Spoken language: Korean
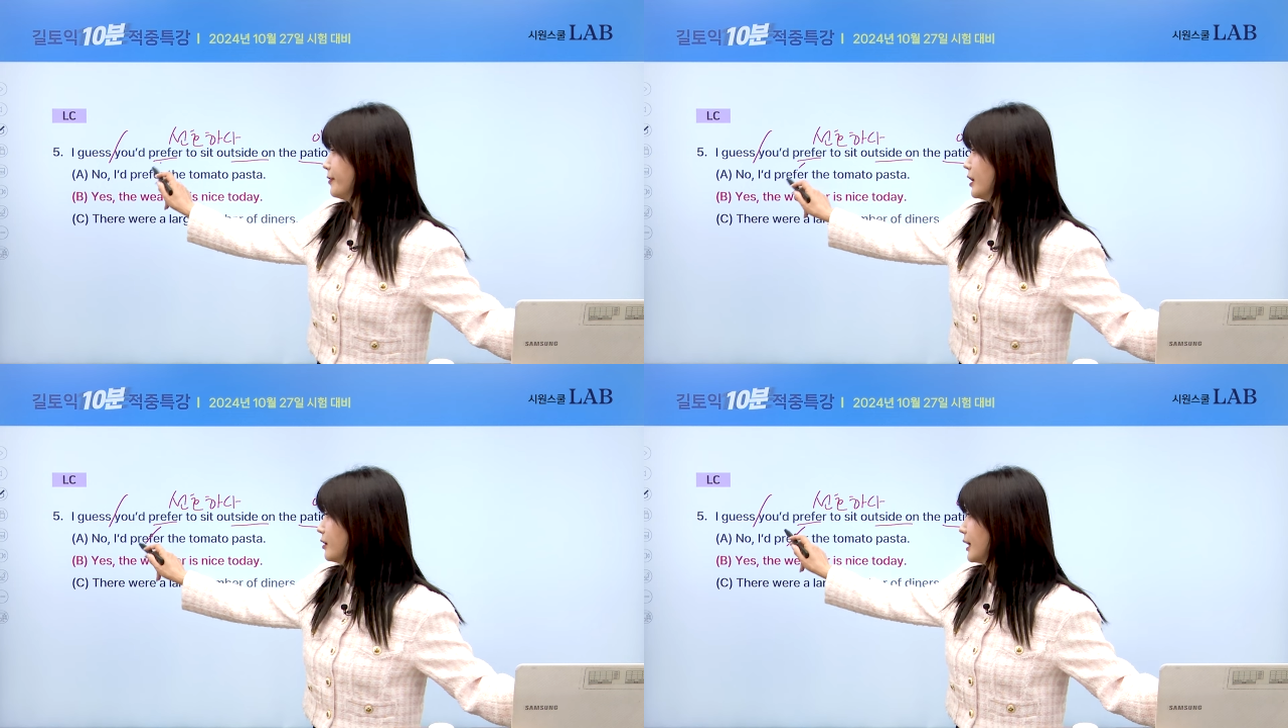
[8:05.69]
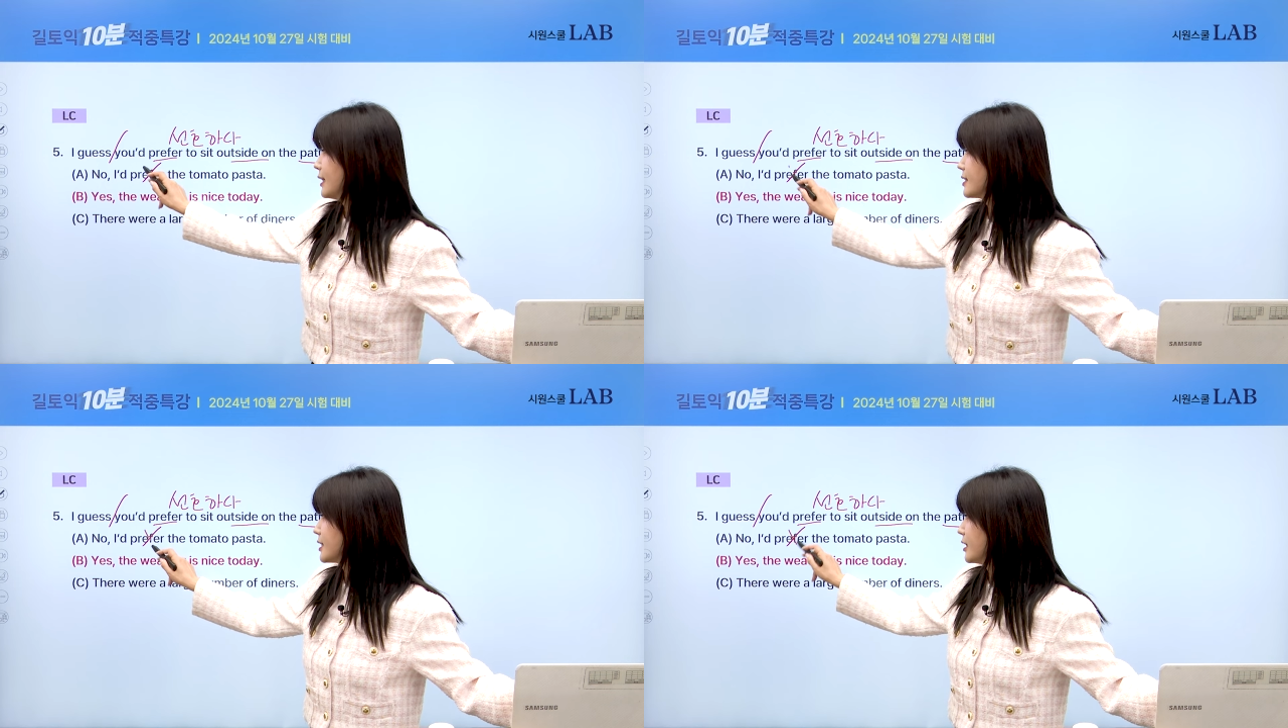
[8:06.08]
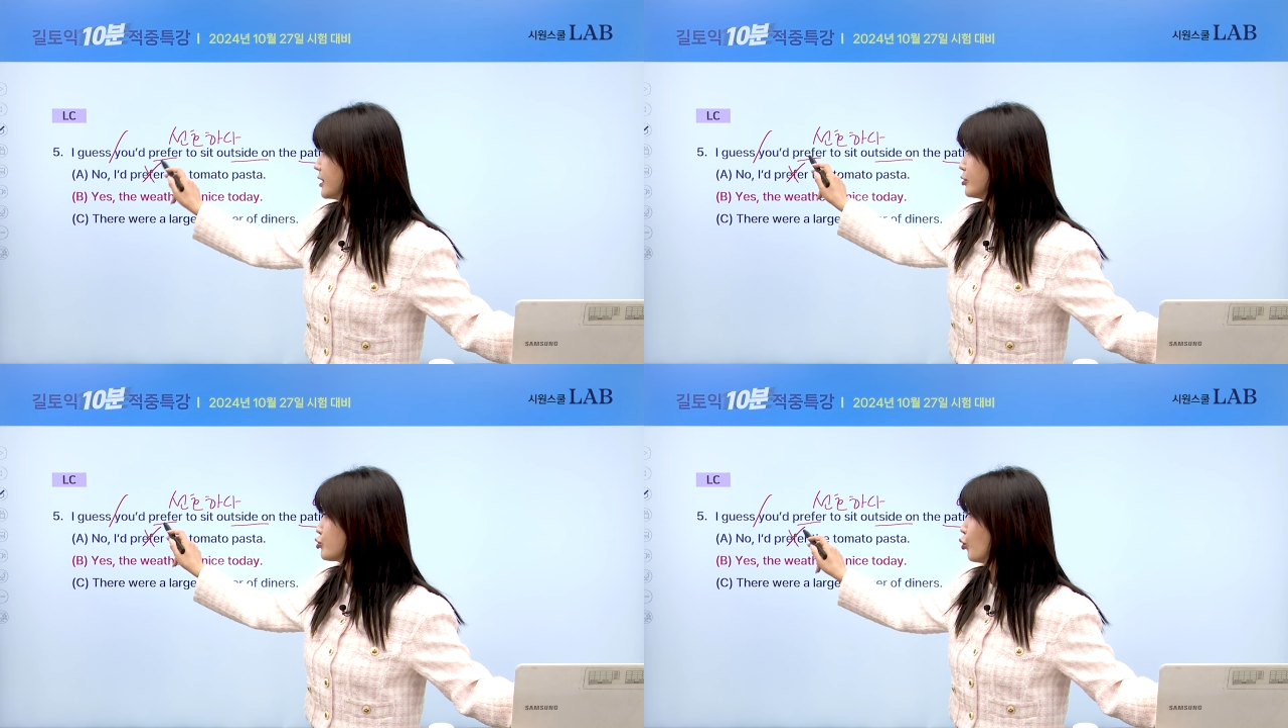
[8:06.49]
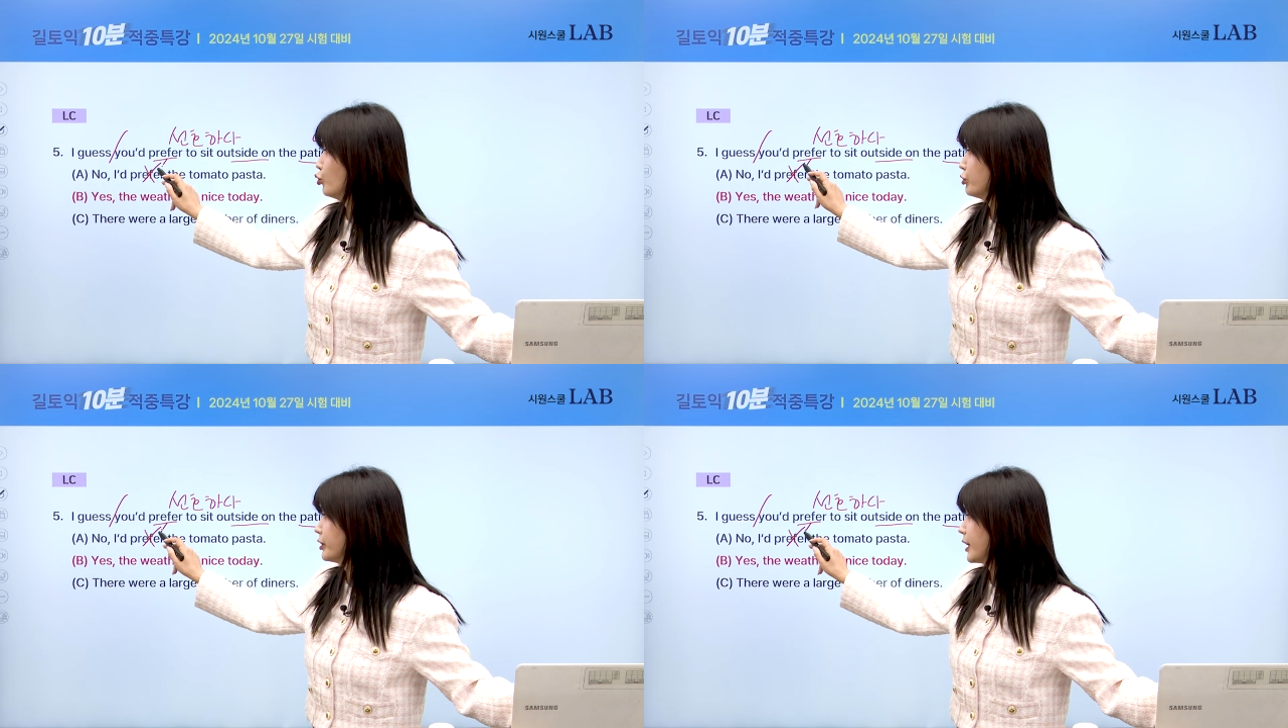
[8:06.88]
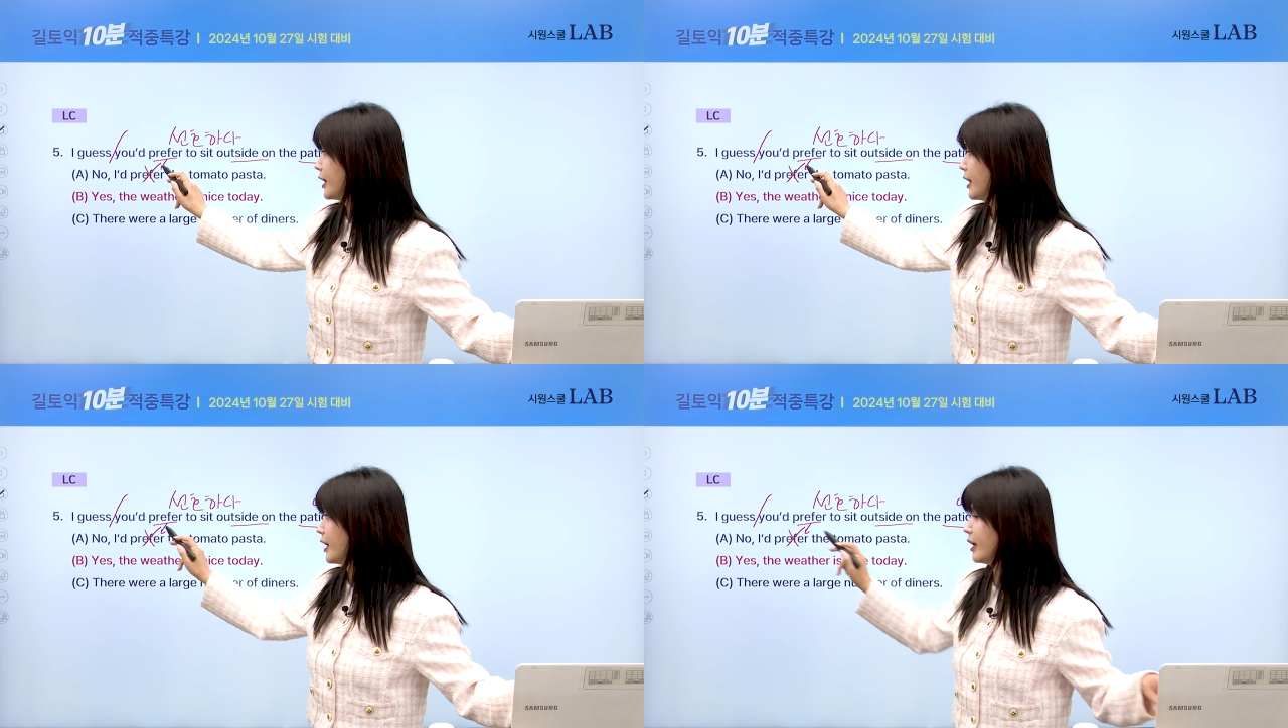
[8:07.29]
prefer까지는
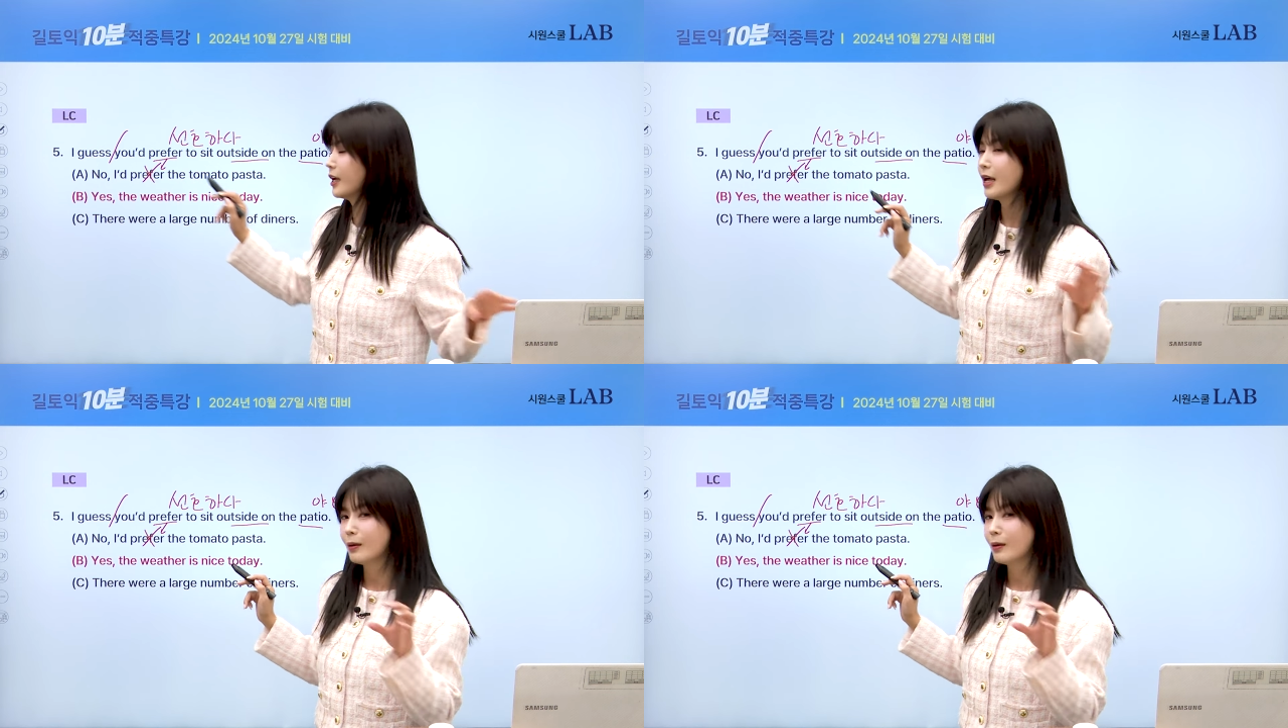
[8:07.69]
좋은데